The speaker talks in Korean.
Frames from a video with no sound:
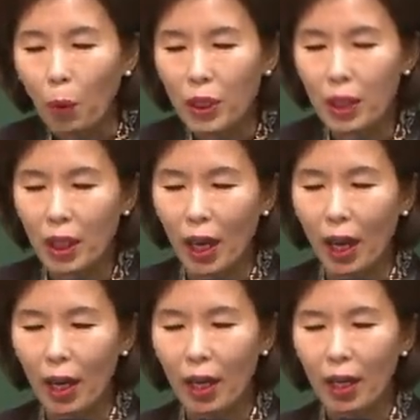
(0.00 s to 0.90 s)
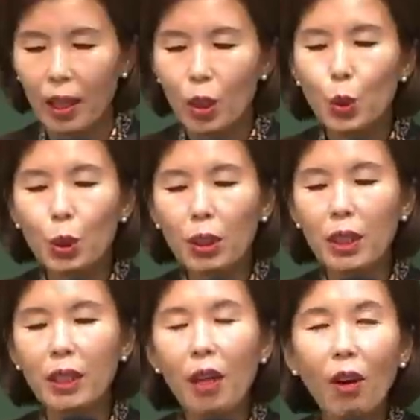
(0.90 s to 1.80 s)
보시기에
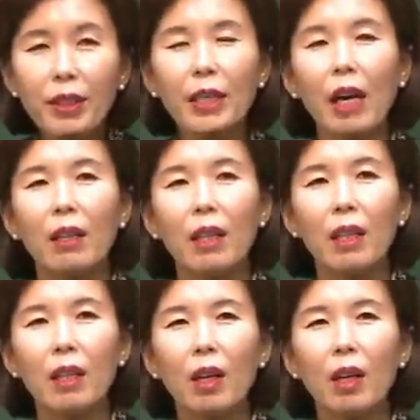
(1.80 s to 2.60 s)
주신 현장을